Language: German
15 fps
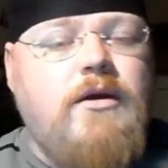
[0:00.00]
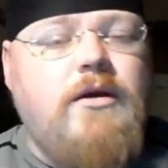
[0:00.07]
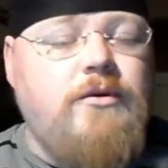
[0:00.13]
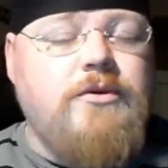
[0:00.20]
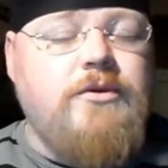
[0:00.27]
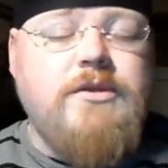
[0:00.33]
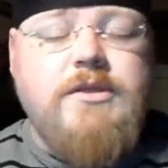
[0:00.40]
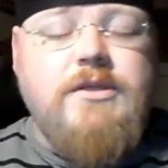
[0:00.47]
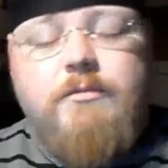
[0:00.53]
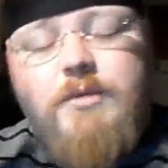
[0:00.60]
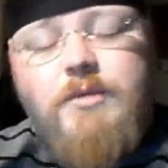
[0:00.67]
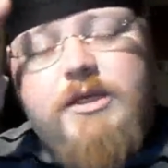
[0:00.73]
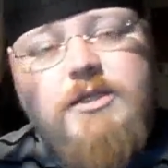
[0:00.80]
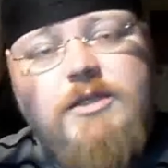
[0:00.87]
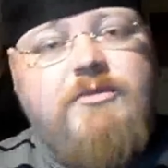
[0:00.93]
Hallo zusammen,
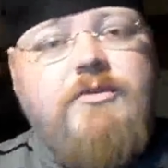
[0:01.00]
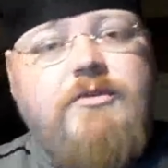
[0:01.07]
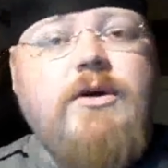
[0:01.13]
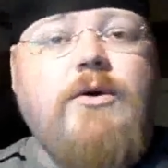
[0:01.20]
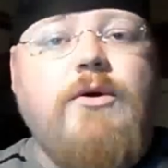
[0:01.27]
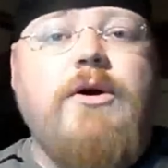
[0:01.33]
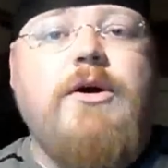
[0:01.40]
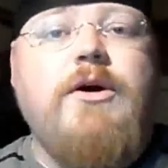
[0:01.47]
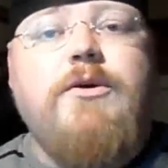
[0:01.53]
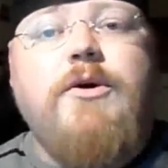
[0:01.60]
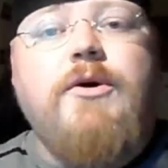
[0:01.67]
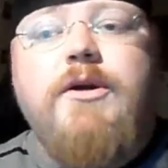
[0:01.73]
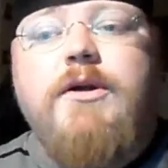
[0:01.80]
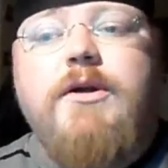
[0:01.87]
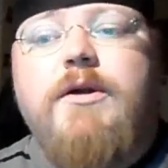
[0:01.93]
hier ist mal wieder euer
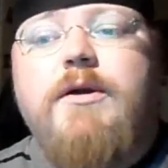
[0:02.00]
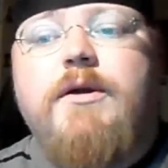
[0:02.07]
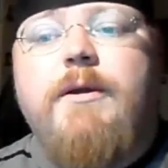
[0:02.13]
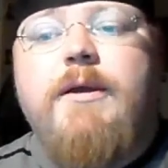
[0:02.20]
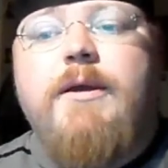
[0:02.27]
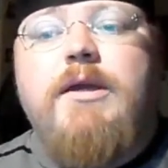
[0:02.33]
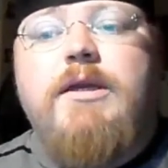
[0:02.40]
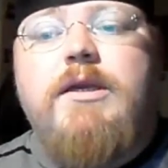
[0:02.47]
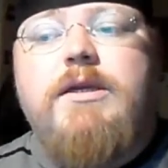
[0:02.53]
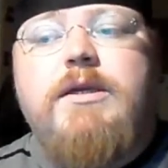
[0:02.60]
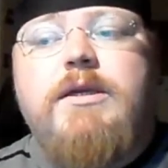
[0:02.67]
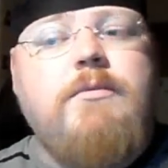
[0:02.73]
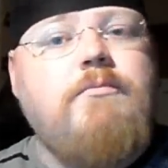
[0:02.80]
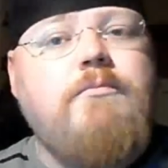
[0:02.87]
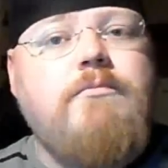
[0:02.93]
Doc.
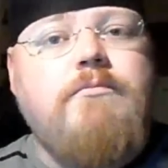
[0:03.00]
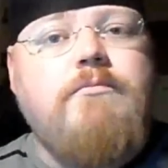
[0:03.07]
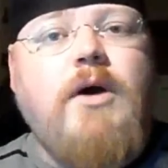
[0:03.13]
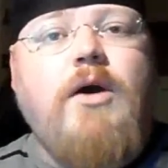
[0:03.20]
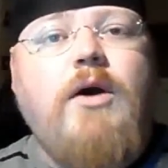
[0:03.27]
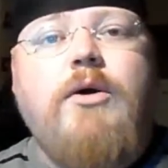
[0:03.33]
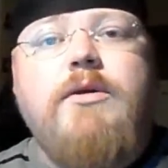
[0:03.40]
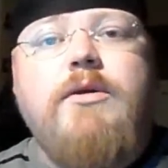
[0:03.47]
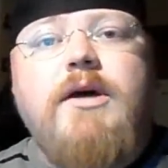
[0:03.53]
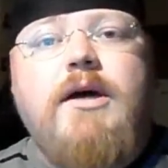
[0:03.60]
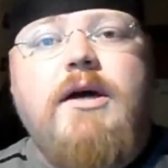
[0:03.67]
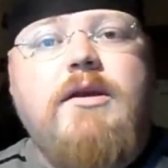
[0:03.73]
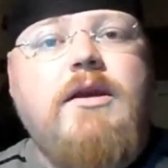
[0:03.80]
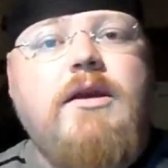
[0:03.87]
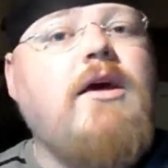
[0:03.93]
Ich mache heute
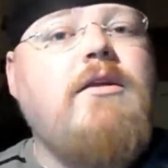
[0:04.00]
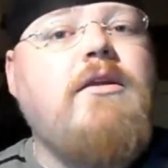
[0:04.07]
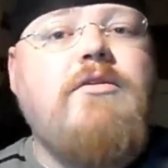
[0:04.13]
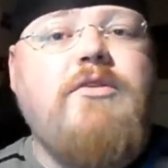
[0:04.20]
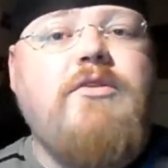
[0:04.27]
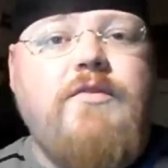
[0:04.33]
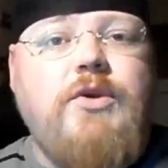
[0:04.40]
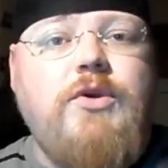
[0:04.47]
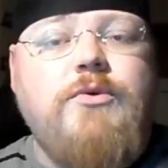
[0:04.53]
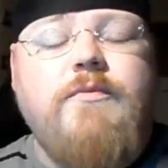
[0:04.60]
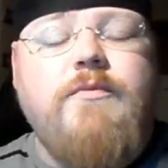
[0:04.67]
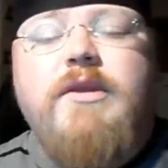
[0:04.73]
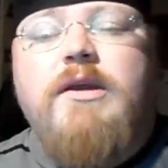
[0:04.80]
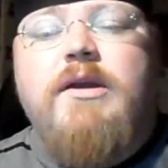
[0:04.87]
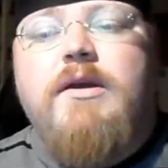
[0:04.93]
einen kleinen Review.
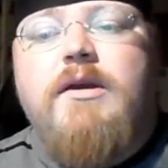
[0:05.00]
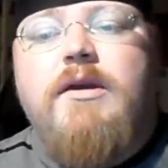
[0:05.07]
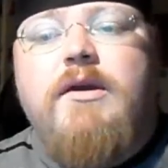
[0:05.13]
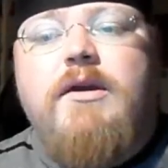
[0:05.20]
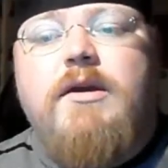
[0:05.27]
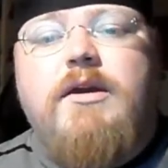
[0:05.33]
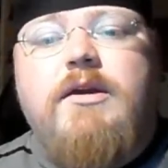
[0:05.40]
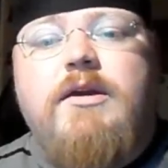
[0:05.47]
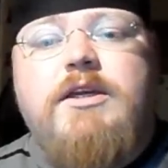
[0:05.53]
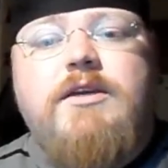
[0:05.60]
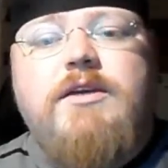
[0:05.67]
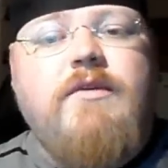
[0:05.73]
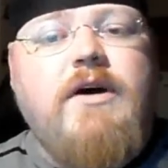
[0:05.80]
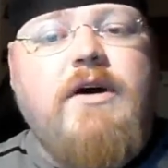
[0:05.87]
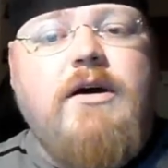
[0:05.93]

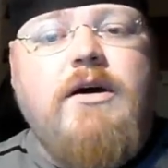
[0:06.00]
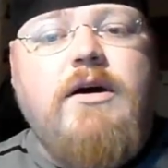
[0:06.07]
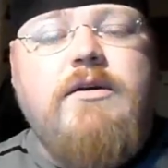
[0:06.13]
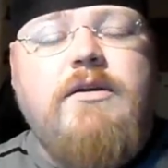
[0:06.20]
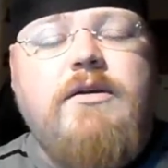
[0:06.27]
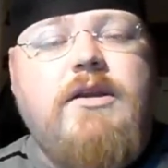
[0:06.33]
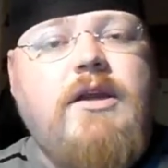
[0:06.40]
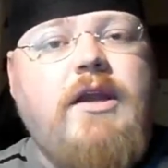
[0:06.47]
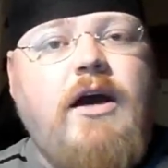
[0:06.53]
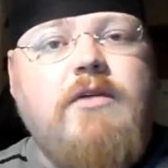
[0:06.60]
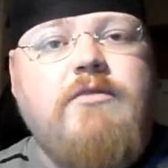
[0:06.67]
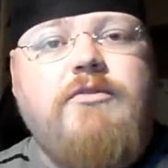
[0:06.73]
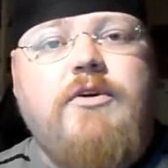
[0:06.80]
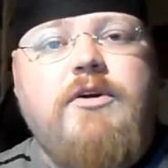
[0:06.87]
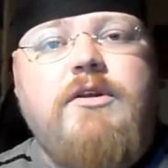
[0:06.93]
Ich war in der
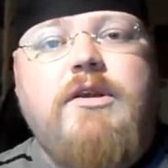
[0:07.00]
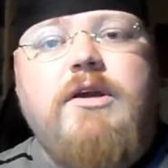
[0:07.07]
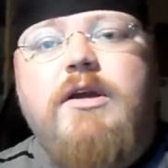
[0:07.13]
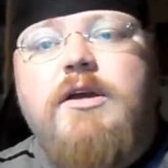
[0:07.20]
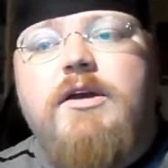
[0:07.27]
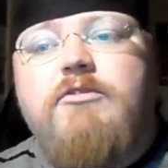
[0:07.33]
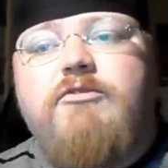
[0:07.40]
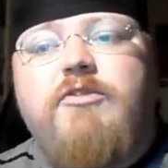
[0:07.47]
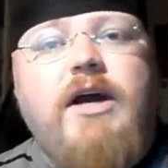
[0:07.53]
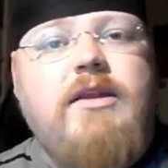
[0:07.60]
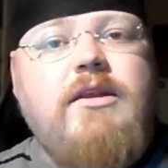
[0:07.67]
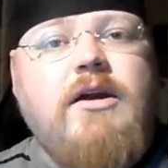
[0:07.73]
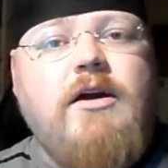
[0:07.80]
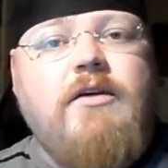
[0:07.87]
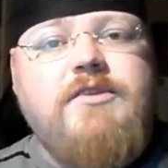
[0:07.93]
Nacht von
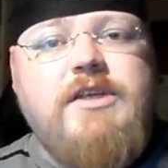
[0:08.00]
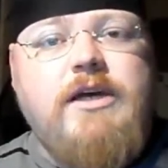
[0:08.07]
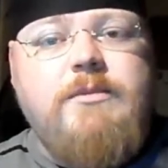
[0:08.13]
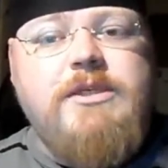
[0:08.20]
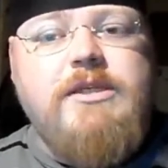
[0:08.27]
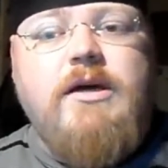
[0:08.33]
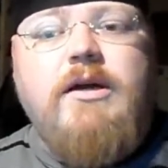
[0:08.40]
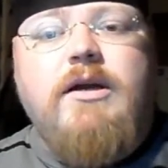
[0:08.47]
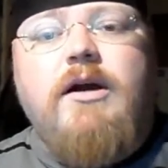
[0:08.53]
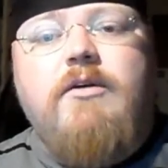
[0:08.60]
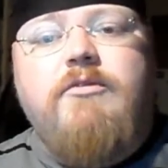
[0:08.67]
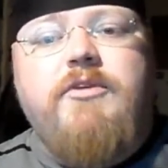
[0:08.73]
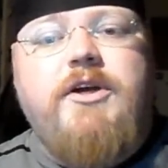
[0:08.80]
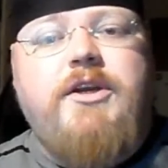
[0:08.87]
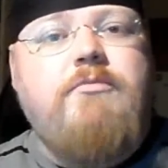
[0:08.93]
Freitag auf Samstag
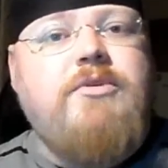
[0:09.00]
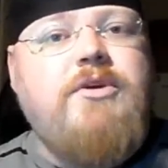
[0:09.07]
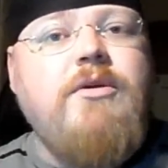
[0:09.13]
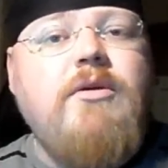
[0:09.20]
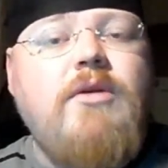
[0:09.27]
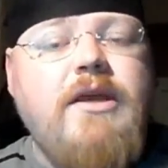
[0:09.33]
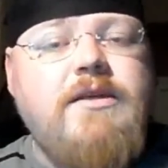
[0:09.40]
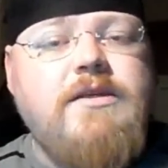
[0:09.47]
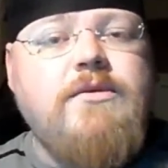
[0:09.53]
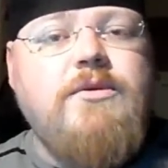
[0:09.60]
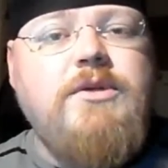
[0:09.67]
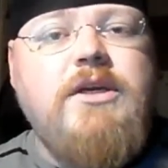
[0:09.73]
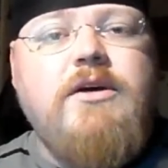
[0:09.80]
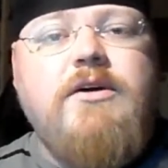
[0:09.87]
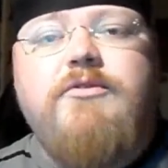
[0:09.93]
auf einem
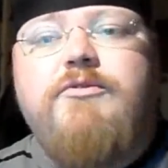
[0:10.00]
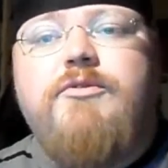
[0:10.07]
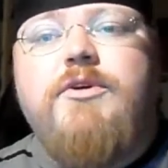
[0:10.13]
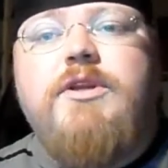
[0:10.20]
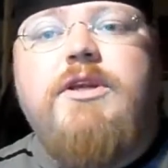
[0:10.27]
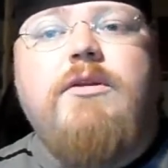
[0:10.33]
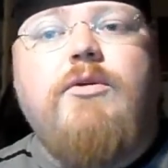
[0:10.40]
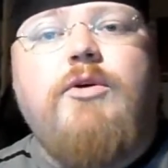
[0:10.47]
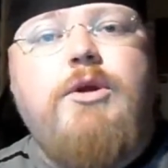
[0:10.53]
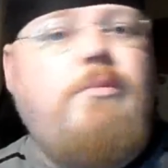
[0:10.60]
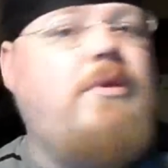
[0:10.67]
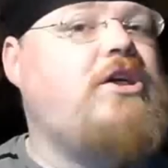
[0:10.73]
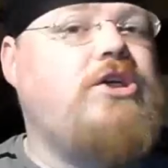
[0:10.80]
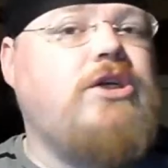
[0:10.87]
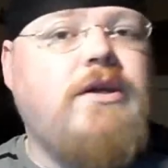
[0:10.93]
Pre-Release-Turnier für die neue
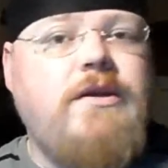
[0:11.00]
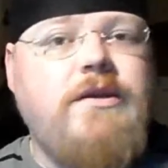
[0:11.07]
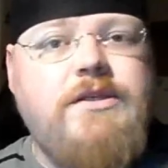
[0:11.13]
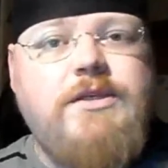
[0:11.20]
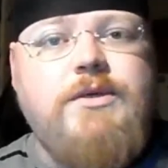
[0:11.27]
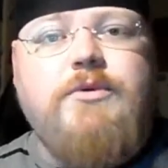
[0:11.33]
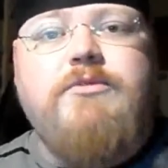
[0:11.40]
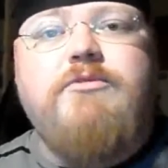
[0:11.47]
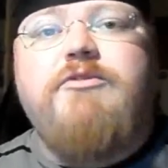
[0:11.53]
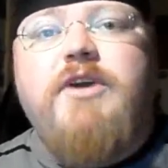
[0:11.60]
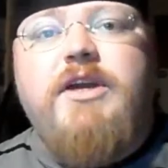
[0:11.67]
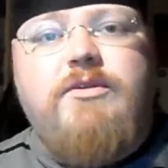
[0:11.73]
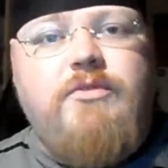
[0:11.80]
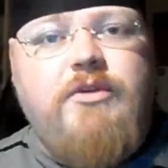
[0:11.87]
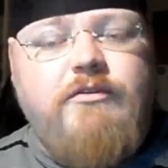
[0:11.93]
Magic-Edition
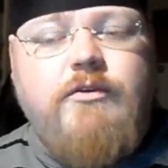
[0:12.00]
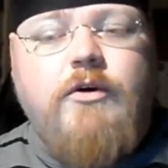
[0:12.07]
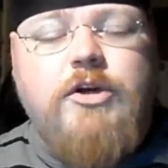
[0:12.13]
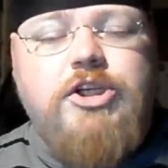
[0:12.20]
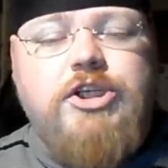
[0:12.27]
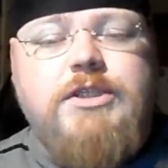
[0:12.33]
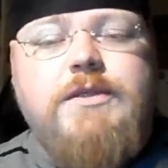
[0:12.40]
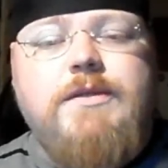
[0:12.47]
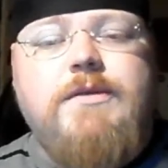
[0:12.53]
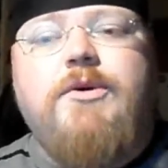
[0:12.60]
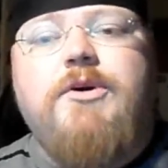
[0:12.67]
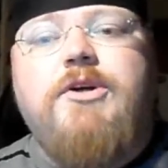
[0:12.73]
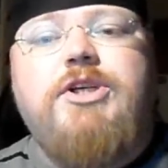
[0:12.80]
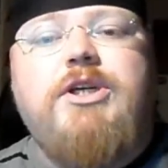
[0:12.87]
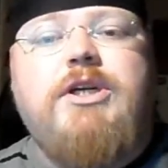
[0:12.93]
Fate Reforged, zu
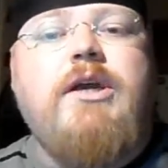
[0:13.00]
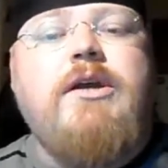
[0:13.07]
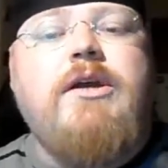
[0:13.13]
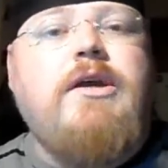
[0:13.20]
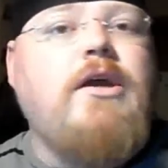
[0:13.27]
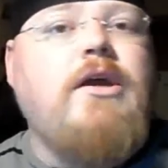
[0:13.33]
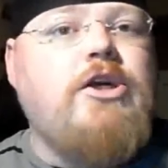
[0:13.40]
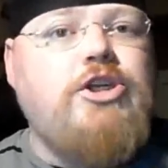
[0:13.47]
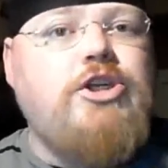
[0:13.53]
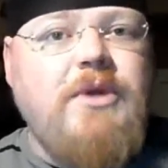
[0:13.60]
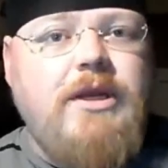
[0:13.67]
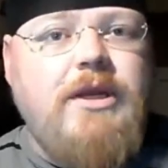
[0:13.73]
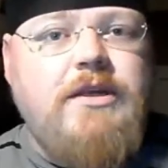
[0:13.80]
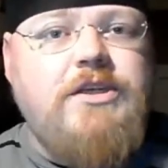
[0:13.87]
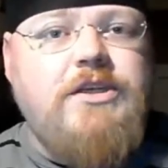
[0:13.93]
Deutsch
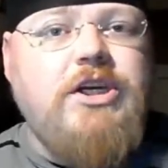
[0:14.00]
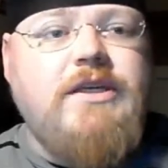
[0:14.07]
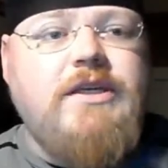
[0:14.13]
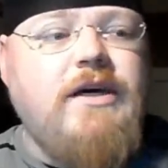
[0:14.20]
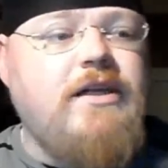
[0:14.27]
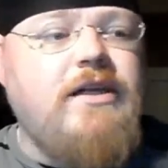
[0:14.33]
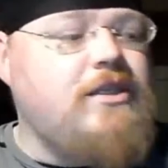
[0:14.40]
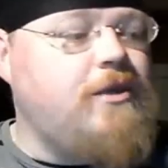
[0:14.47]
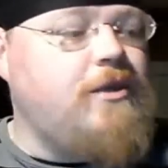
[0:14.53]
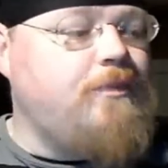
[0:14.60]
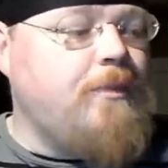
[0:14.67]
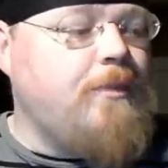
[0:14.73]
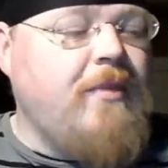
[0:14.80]
Schmiede des Schicksals.